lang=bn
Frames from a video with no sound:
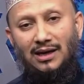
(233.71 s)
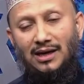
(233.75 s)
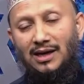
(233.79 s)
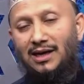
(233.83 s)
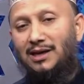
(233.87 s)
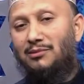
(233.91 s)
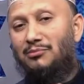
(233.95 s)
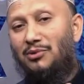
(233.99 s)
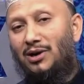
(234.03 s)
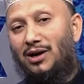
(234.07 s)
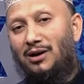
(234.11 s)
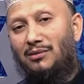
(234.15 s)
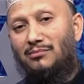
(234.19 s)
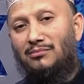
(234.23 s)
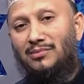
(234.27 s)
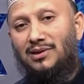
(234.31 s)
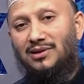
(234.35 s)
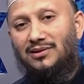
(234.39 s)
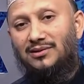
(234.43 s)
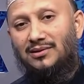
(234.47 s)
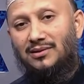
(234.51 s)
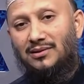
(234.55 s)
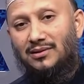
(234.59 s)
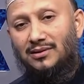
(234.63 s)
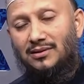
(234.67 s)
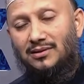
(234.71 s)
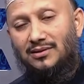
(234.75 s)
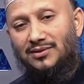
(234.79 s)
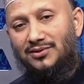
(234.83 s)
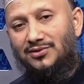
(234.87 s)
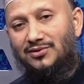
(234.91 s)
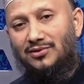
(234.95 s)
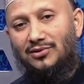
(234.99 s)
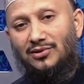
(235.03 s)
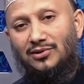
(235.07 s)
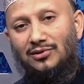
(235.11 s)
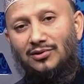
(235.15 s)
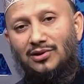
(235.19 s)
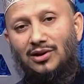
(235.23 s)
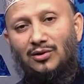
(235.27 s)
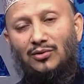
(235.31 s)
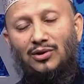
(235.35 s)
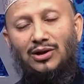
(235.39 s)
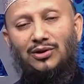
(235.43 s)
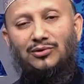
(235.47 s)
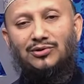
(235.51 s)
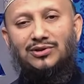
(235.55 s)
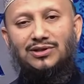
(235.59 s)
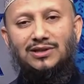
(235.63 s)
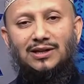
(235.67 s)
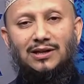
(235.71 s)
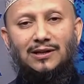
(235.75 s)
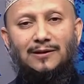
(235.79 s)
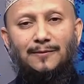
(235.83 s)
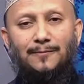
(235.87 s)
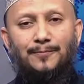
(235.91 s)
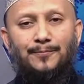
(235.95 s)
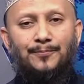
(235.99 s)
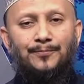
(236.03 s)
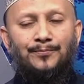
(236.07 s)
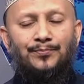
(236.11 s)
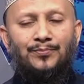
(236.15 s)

হে মোহাম্মদ সাল্লাহ আলী হাসাল্লাম